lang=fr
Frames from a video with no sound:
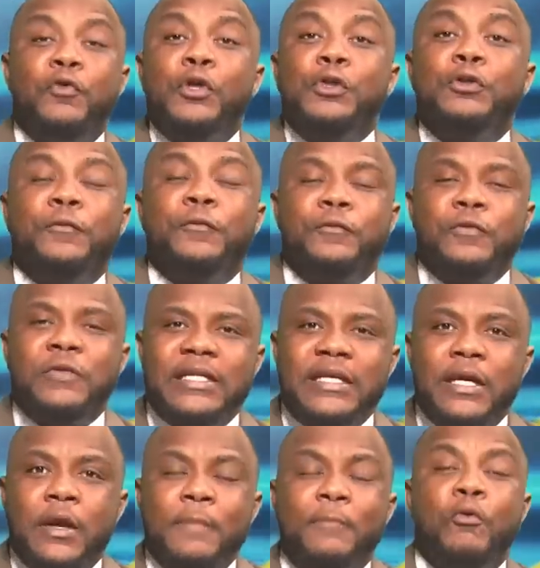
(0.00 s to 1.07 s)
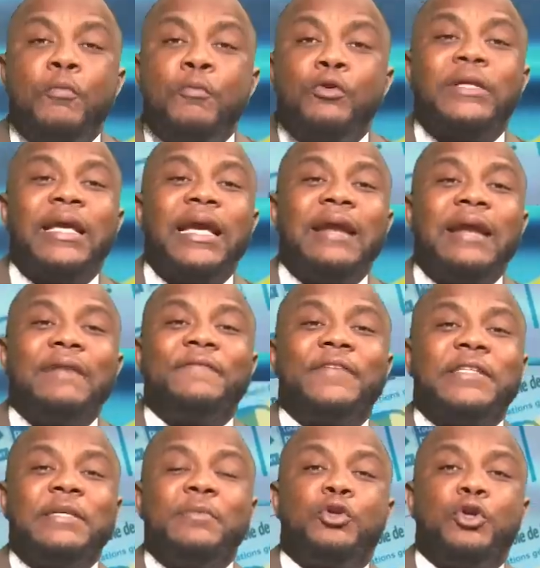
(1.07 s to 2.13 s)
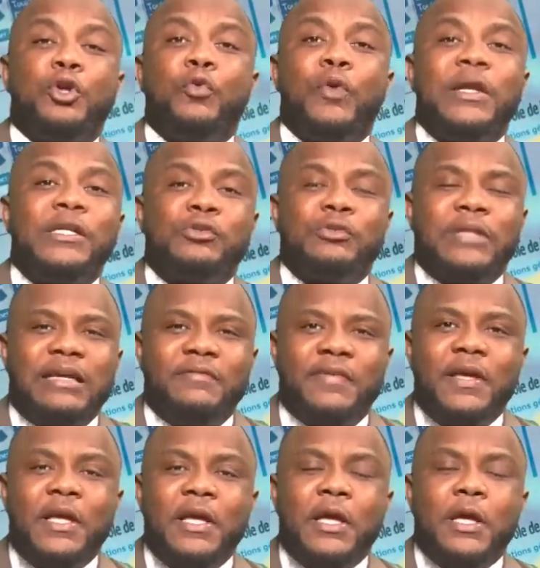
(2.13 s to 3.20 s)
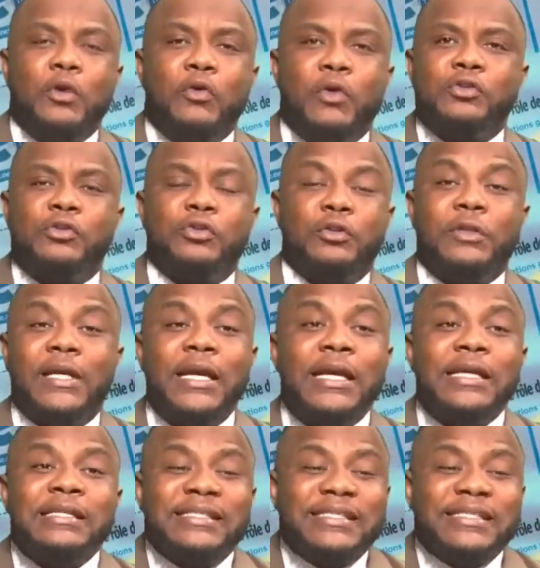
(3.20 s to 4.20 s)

vous les diffusez pour montrer à la face du monde que les Rwandais sont arrivés, les Rwandais sont entrés.